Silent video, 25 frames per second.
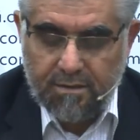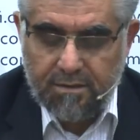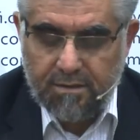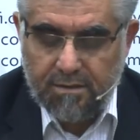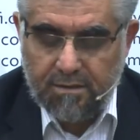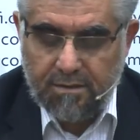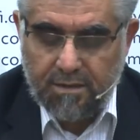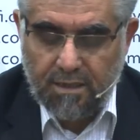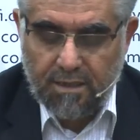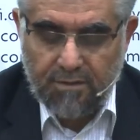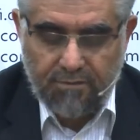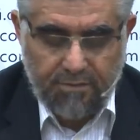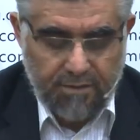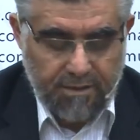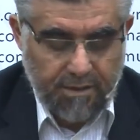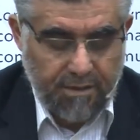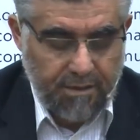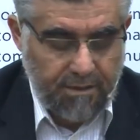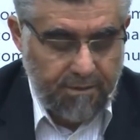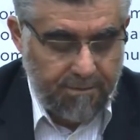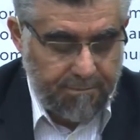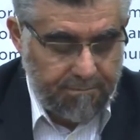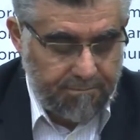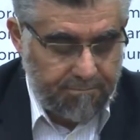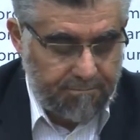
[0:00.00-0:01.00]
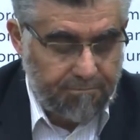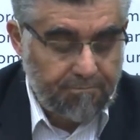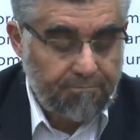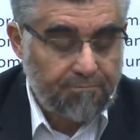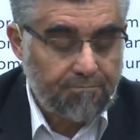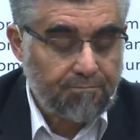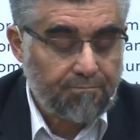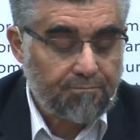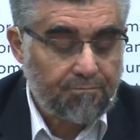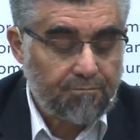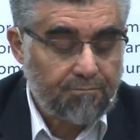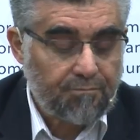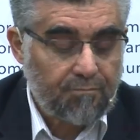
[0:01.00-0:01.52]
sayfada
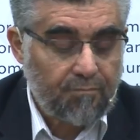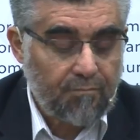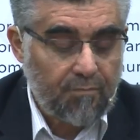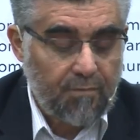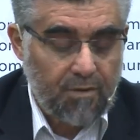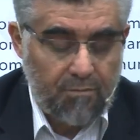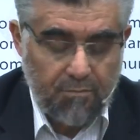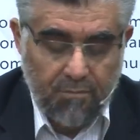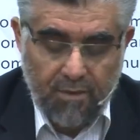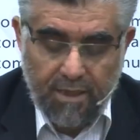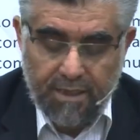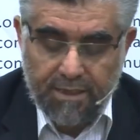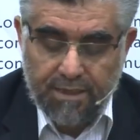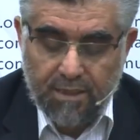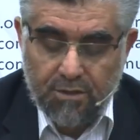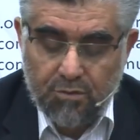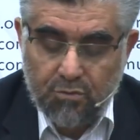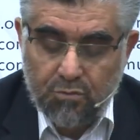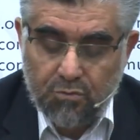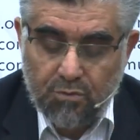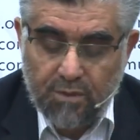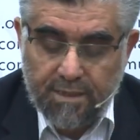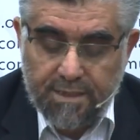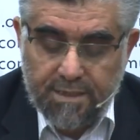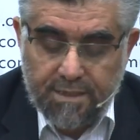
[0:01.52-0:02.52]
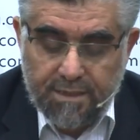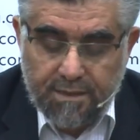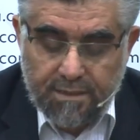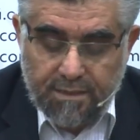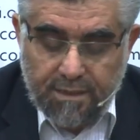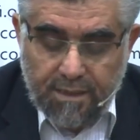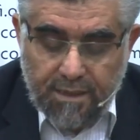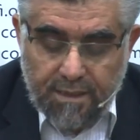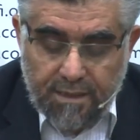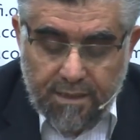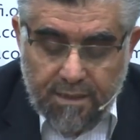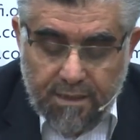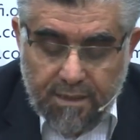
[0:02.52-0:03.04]
Maide
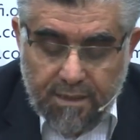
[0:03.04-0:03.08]
suresinde